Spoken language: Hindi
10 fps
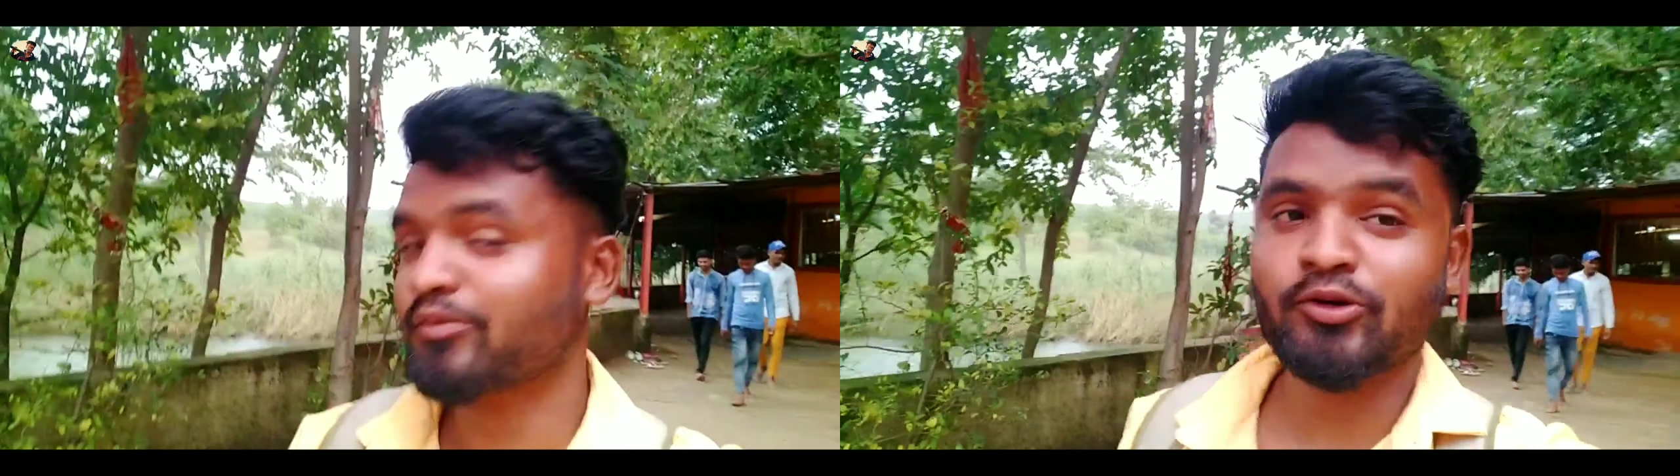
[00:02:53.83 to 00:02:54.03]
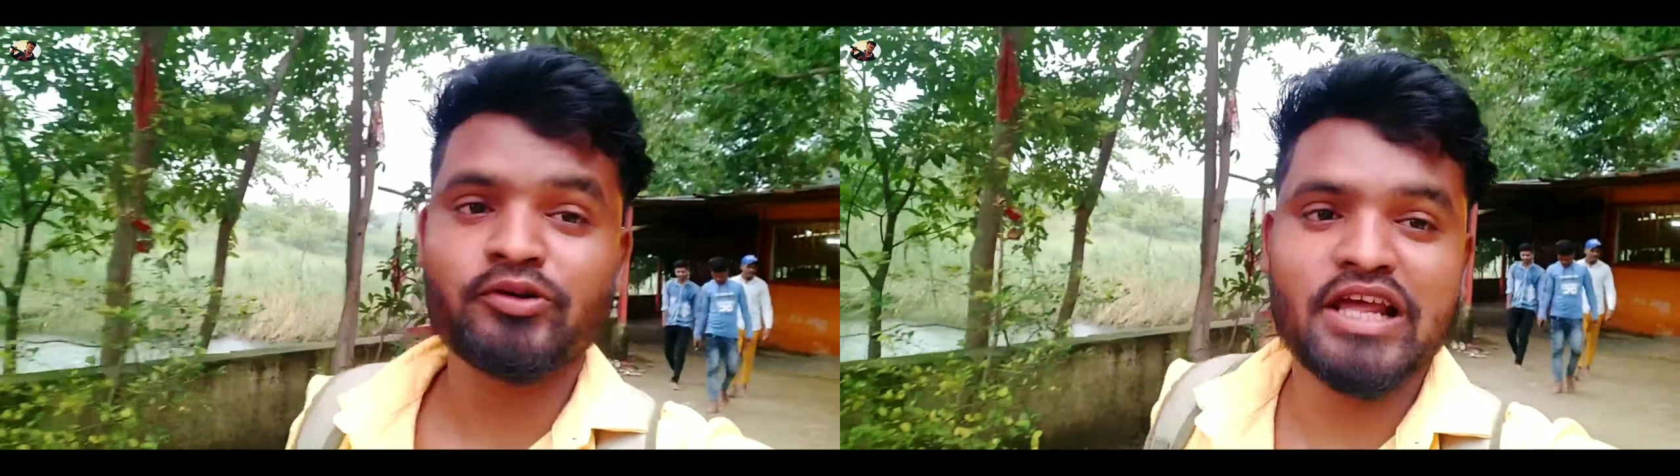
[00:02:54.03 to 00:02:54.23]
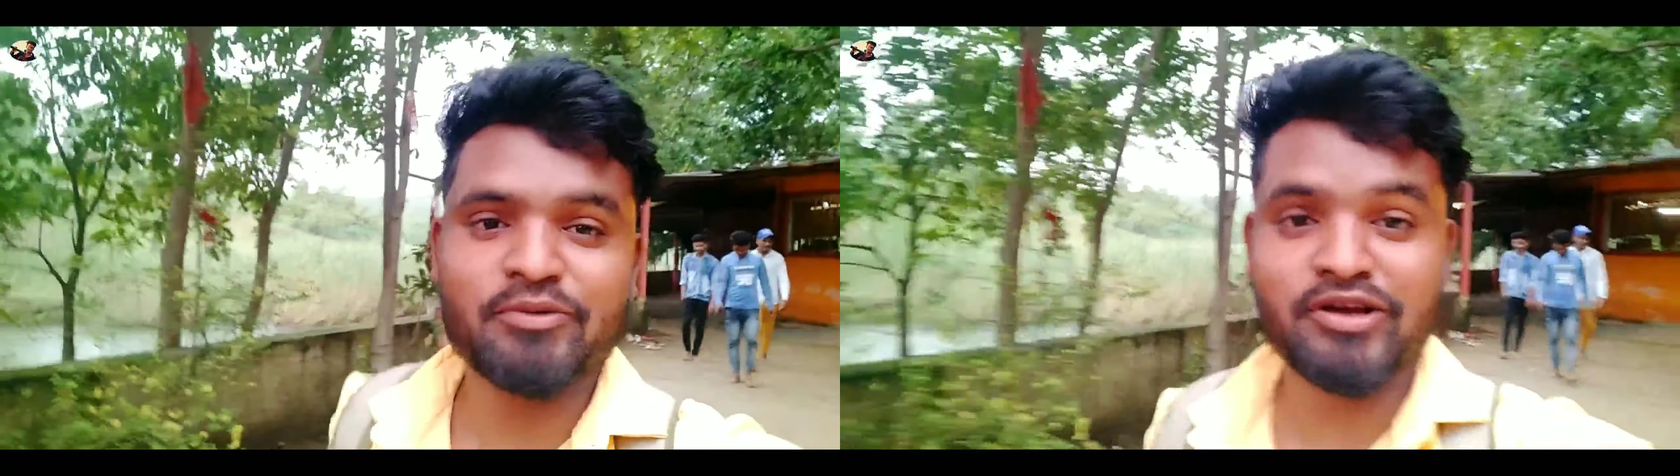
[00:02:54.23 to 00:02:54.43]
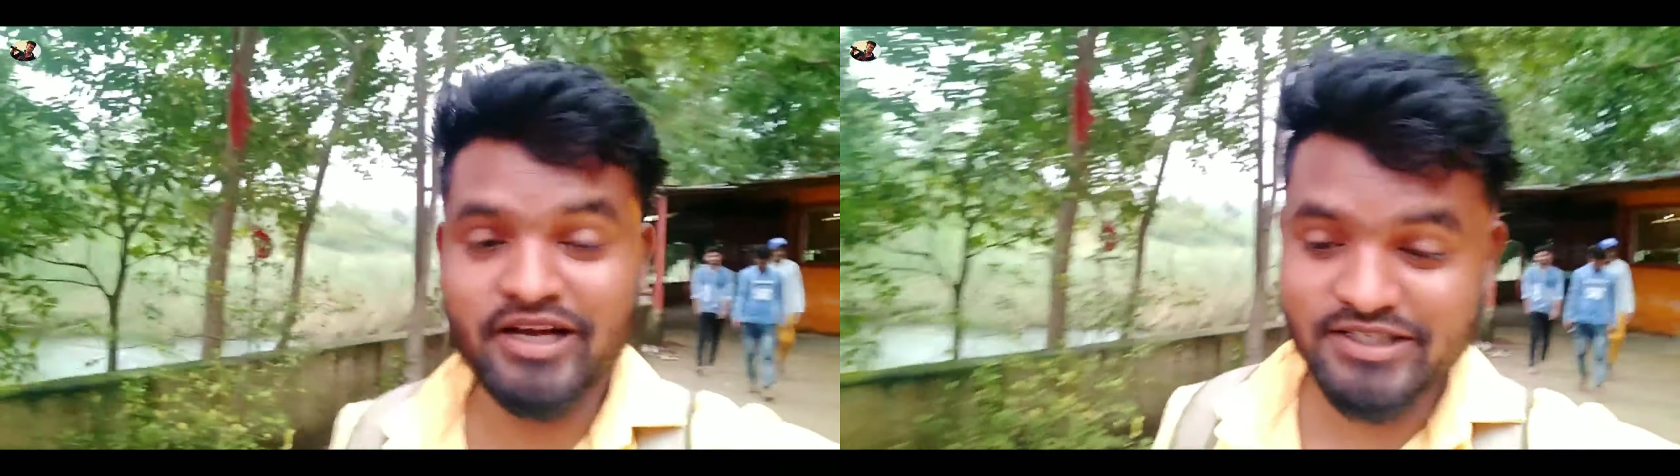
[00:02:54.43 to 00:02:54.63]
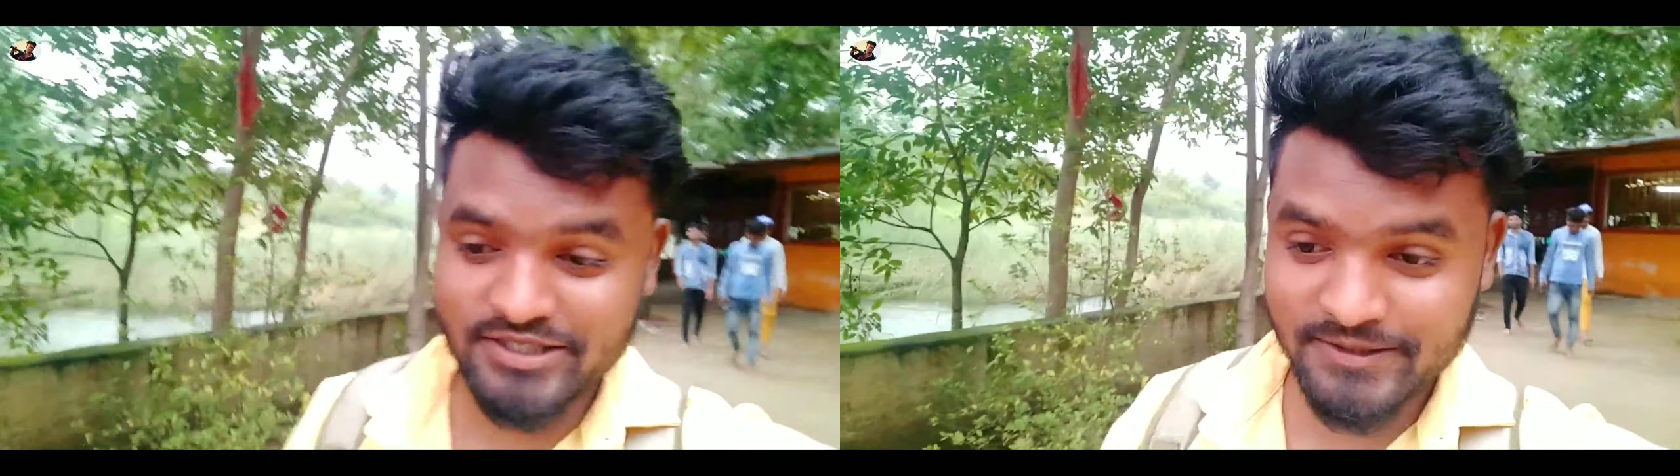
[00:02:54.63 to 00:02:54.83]
बहुत टाइम हो
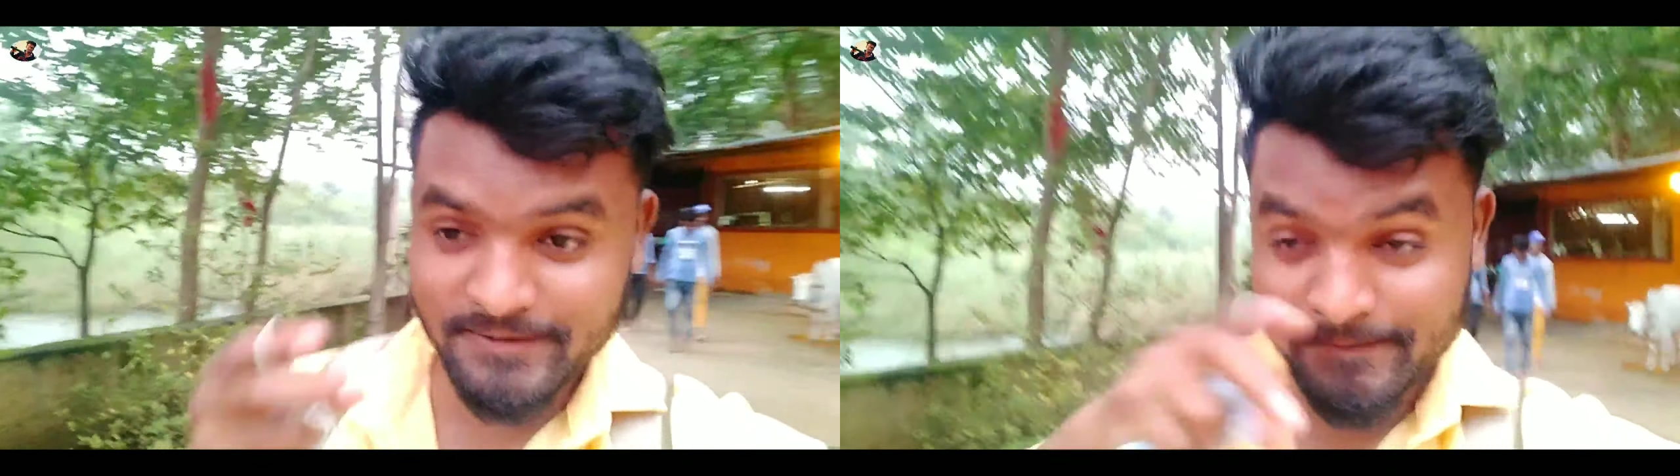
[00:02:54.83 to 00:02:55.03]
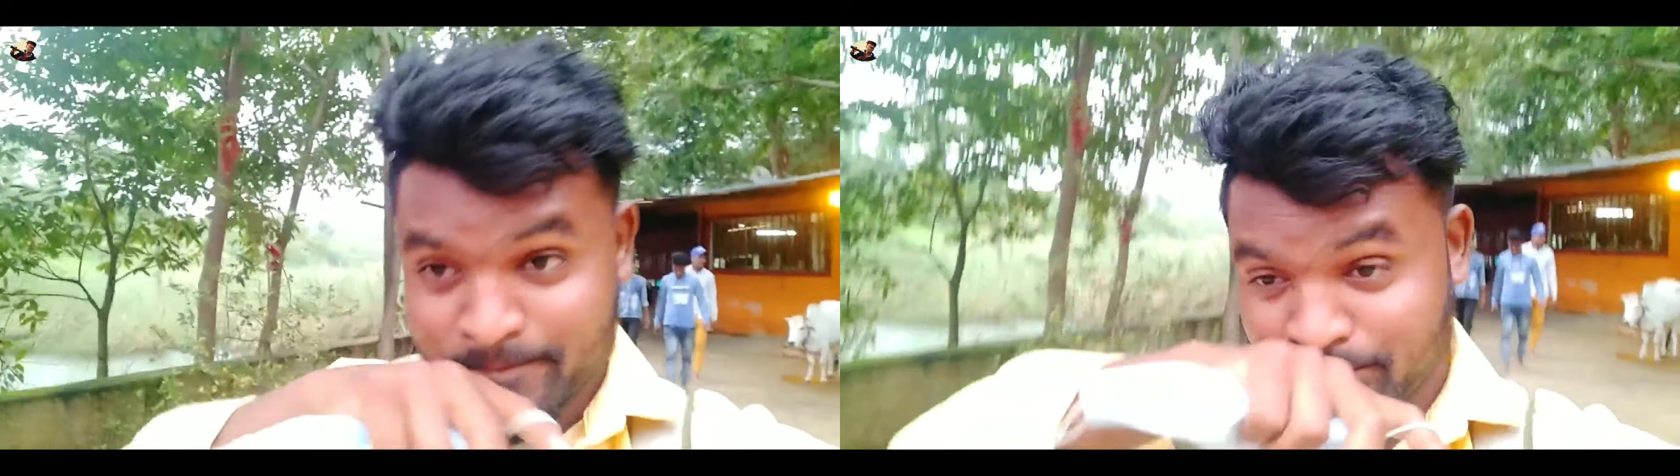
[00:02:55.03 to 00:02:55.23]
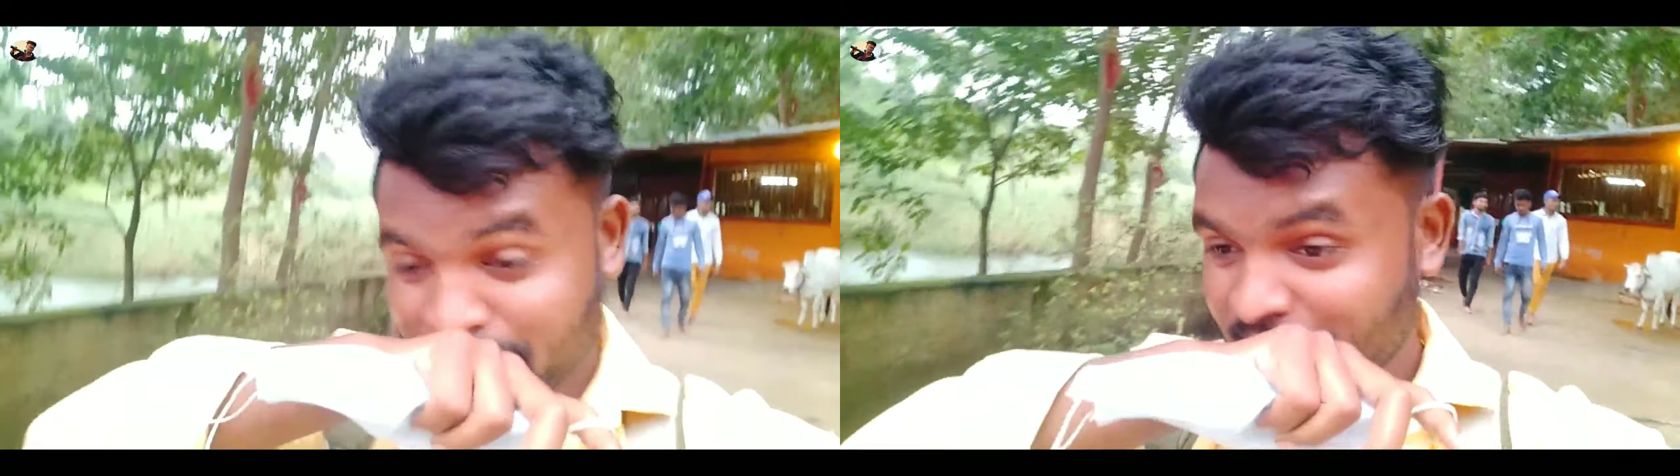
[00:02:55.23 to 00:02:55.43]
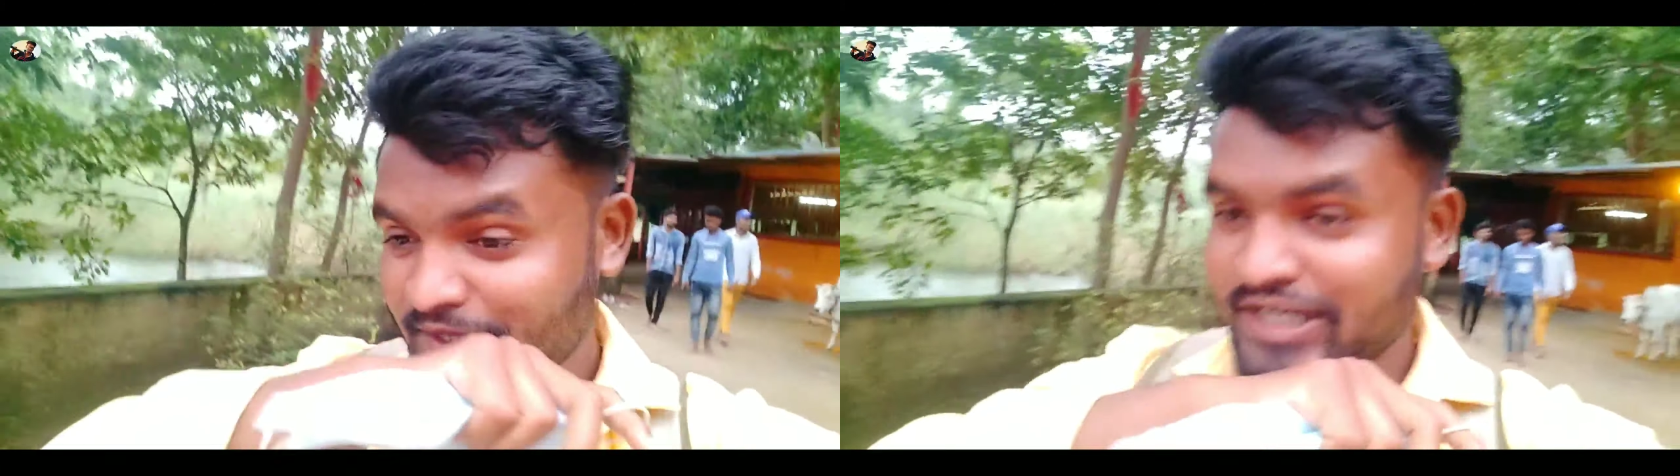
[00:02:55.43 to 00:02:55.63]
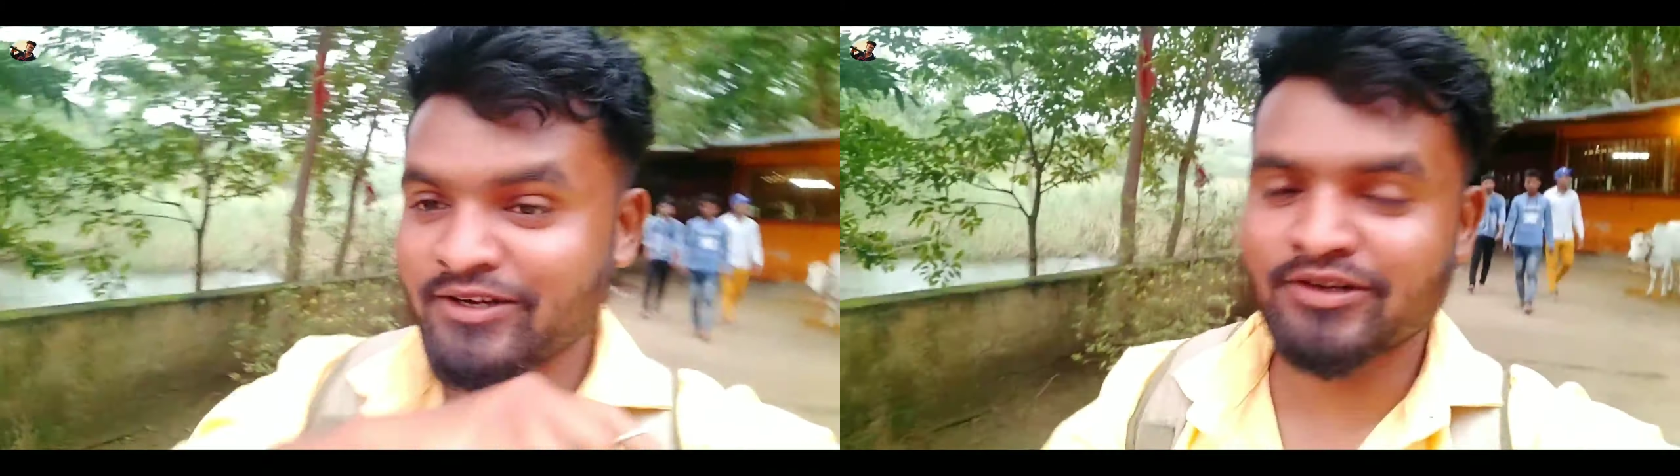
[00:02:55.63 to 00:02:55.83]
इस
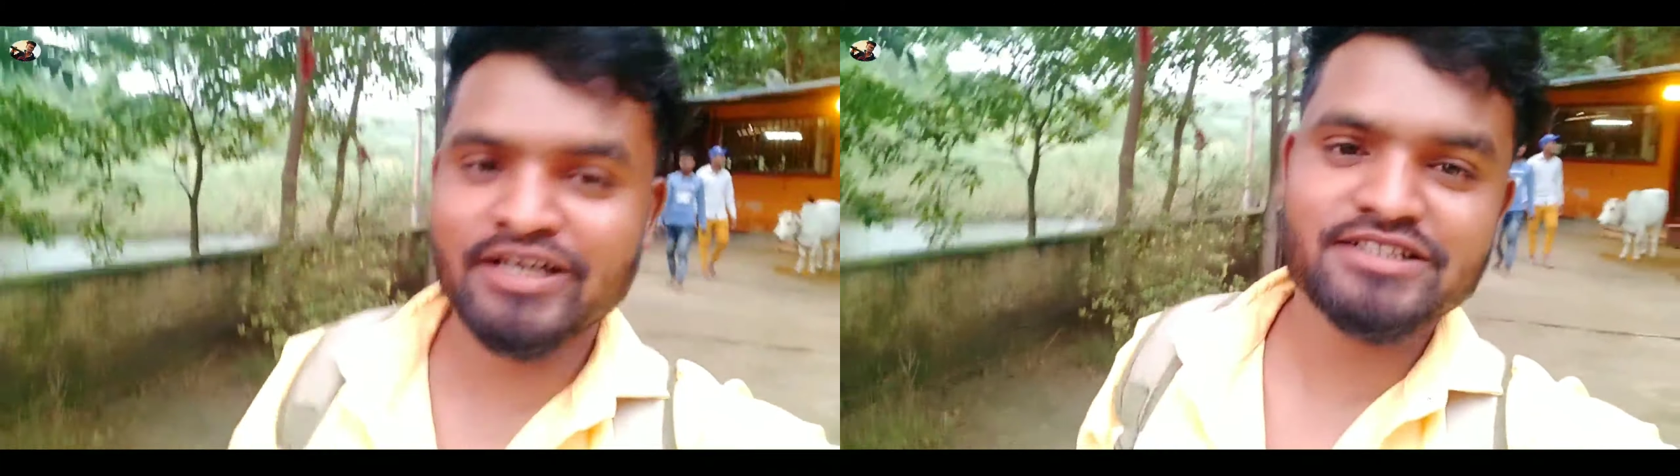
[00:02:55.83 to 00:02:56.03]
हम लोग